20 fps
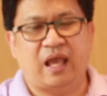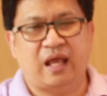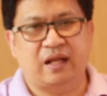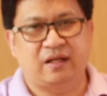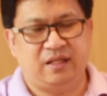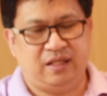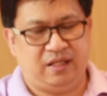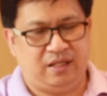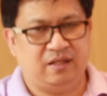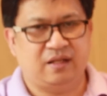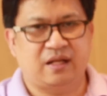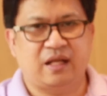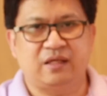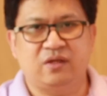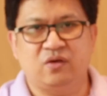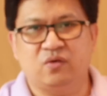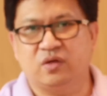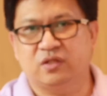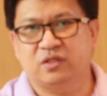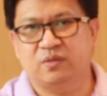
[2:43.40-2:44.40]
อดีตนา
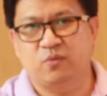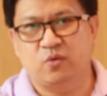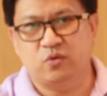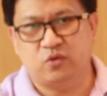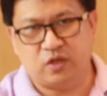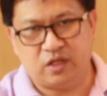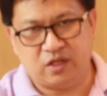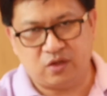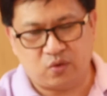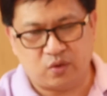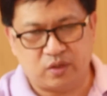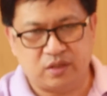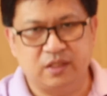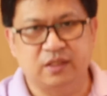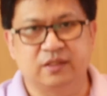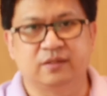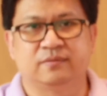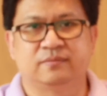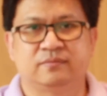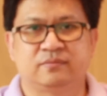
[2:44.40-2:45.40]
ยกรัฐมนตรีคนห
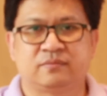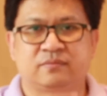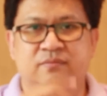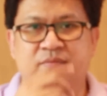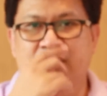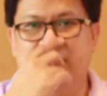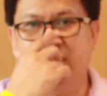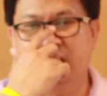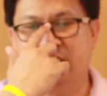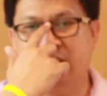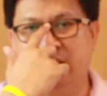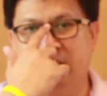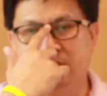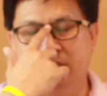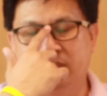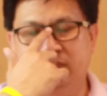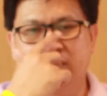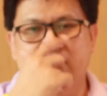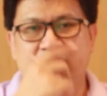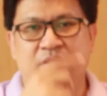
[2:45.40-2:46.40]
นึ่งนะครับ
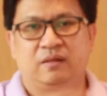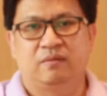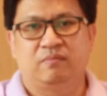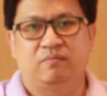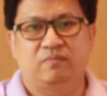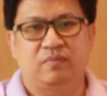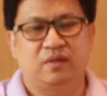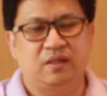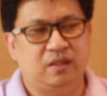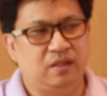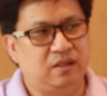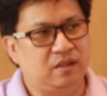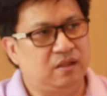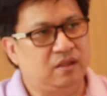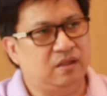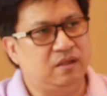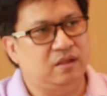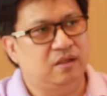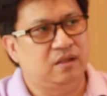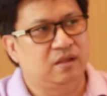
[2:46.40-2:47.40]
มี
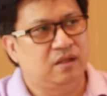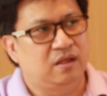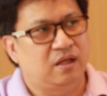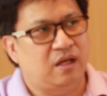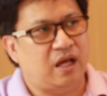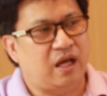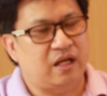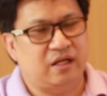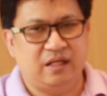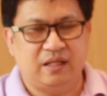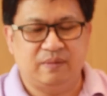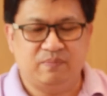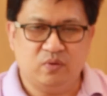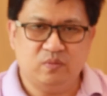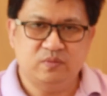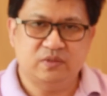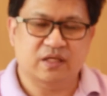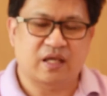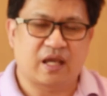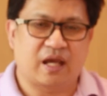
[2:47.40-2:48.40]
อดีตผู้
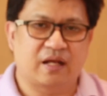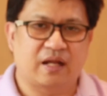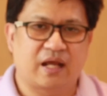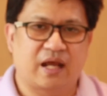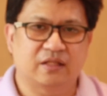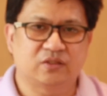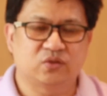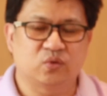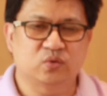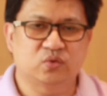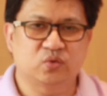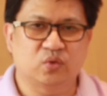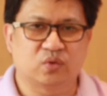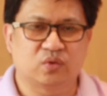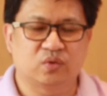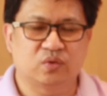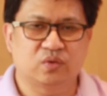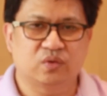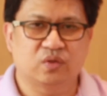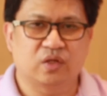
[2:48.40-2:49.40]
บัญชาการทหารสูงสุด
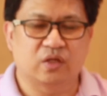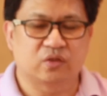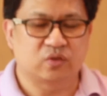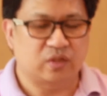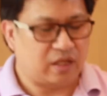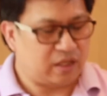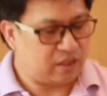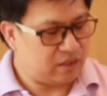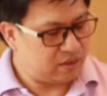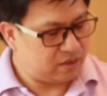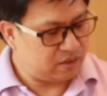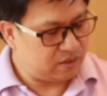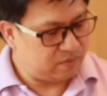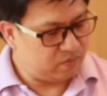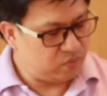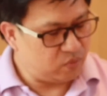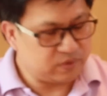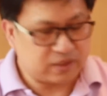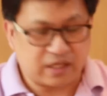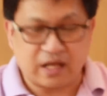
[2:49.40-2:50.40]

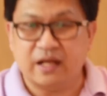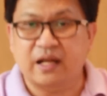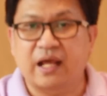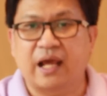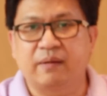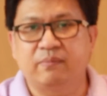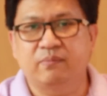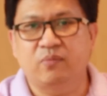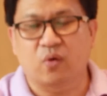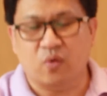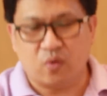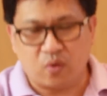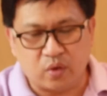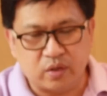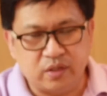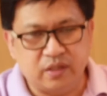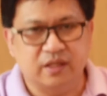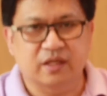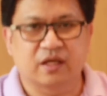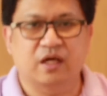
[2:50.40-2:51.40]
ผู้บัญชาการทหารบกค
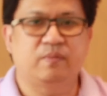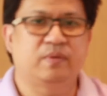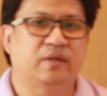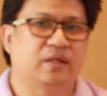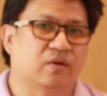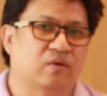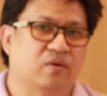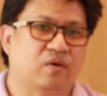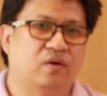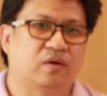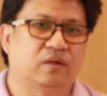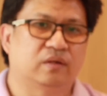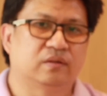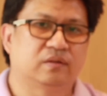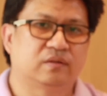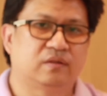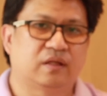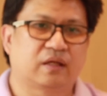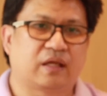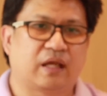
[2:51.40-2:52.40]
นหนึ่งเข้าไปเกี่ยวข้อง
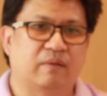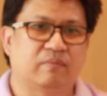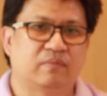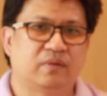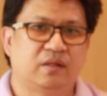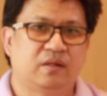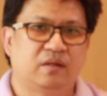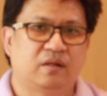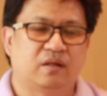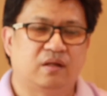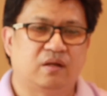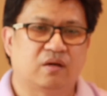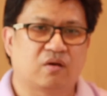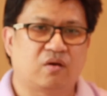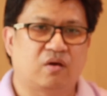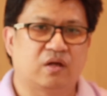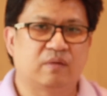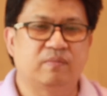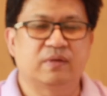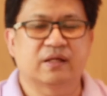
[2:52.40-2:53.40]
นะครับแล้ว
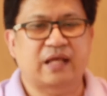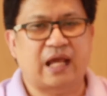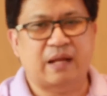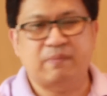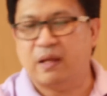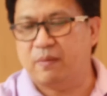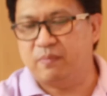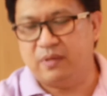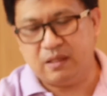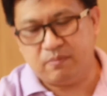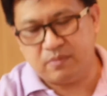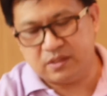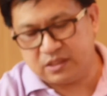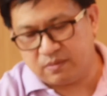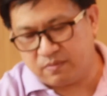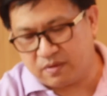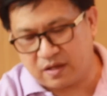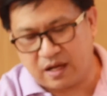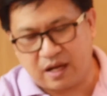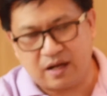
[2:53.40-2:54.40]
ก็ดำเนินการแบบนี้ไม่ใช่
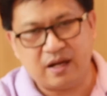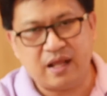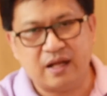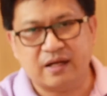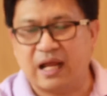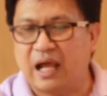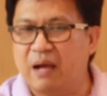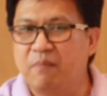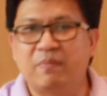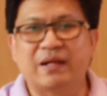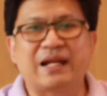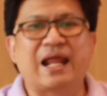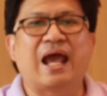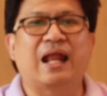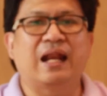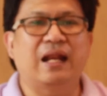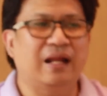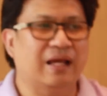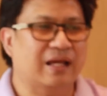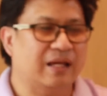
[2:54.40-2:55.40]
มาครั้งแรกทำมานาน
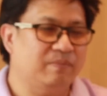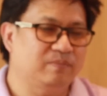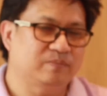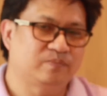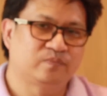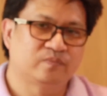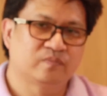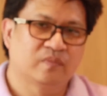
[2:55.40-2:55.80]
แล้วล่ะครับ